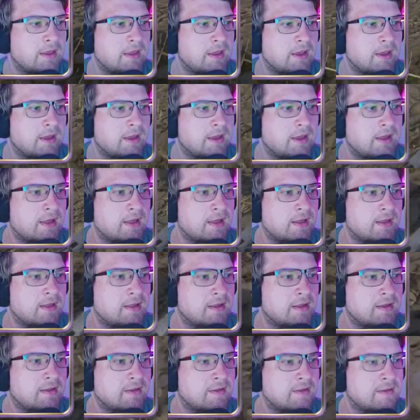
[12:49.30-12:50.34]
ja.
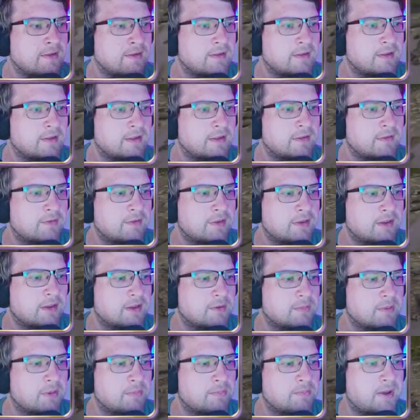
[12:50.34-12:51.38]
Ich krieg
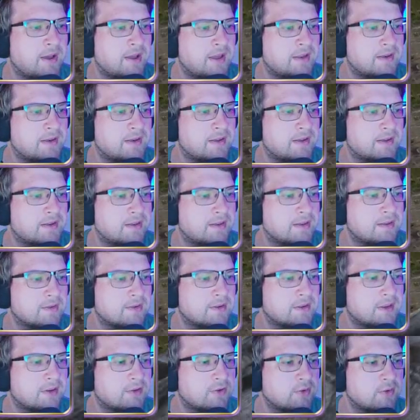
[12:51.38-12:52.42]
immer Panik, nicht? Und
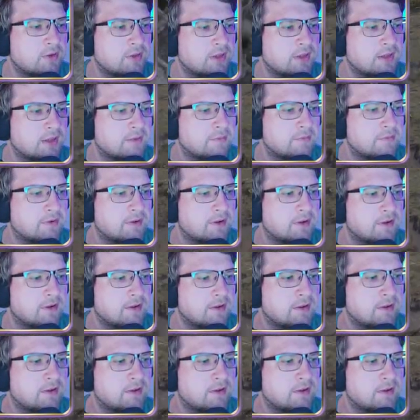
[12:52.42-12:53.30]
dann drücke ich einfach.